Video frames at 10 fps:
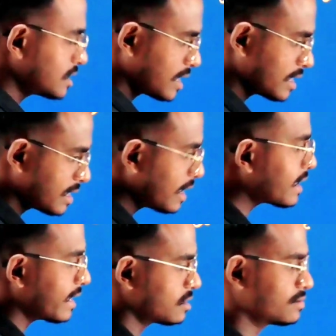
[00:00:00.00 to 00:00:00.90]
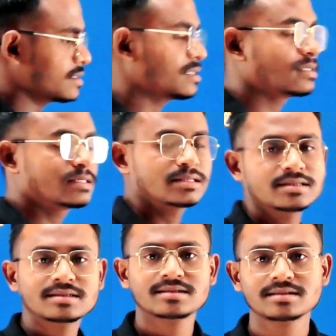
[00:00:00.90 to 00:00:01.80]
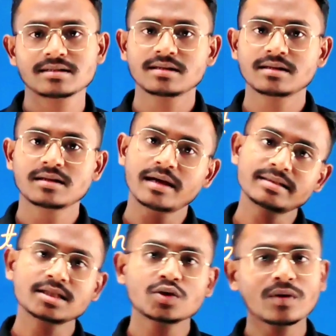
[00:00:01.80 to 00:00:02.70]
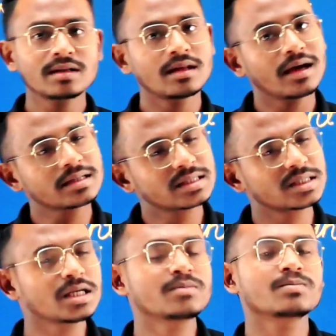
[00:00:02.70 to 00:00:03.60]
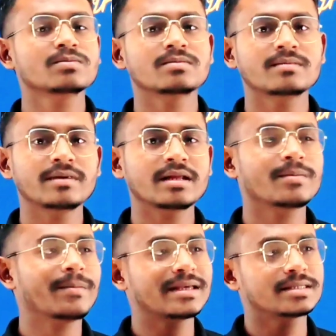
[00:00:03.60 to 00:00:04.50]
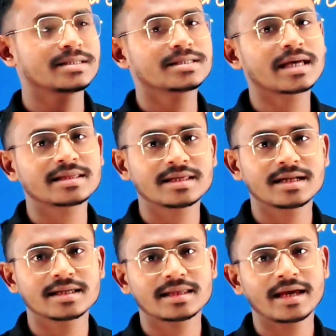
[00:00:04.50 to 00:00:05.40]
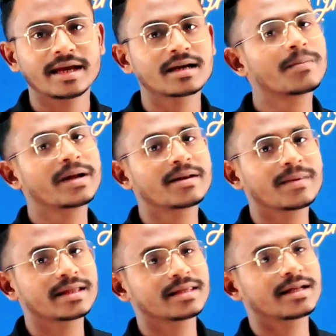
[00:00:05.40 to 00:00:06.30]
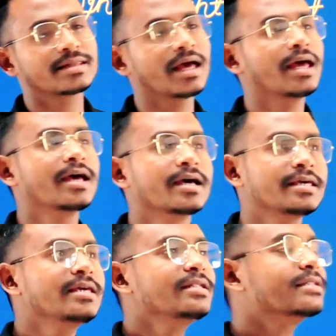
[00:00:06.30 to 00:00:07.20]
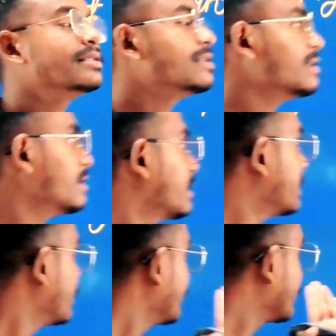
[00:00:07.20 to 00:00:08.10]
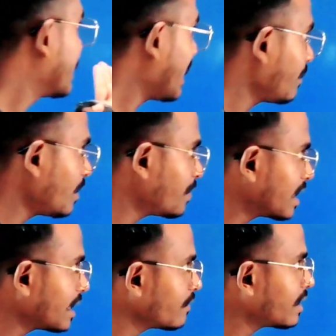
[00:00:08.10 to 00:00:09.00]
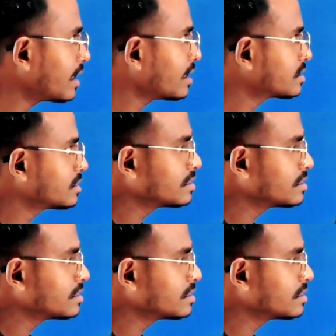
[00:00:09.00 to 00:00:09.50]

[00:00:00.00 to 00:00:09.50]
अच्छा रहता है या नाइट में ऐसा सवाल अक्सर मेरे में मैसेजेस आते रहता है या कमेंट में आते रहता है कि डी में पढ़ने वाला